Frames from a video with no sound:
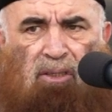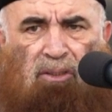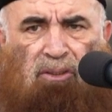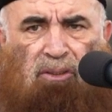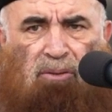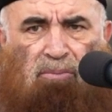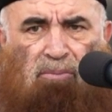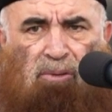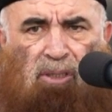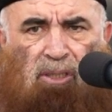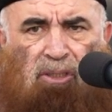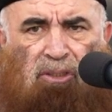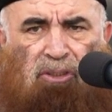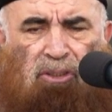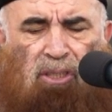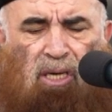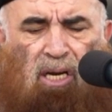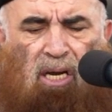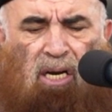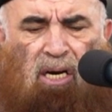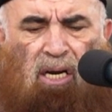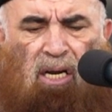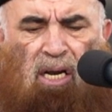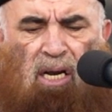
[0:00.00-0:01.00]
اسم
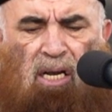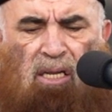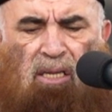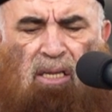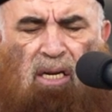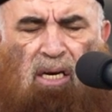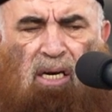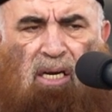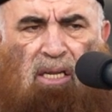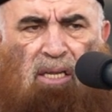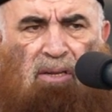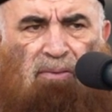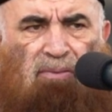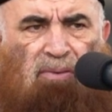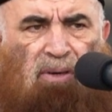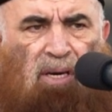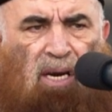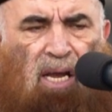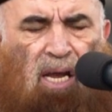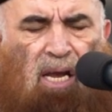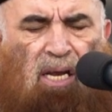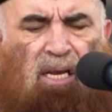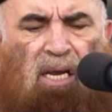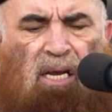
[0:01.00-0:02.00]
الإشارة هذا الذي في
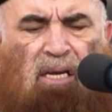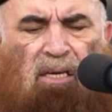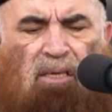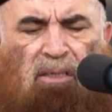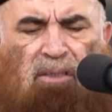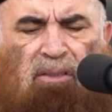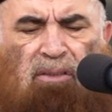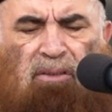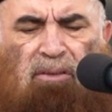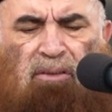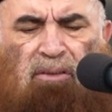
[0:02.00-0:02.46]
الآية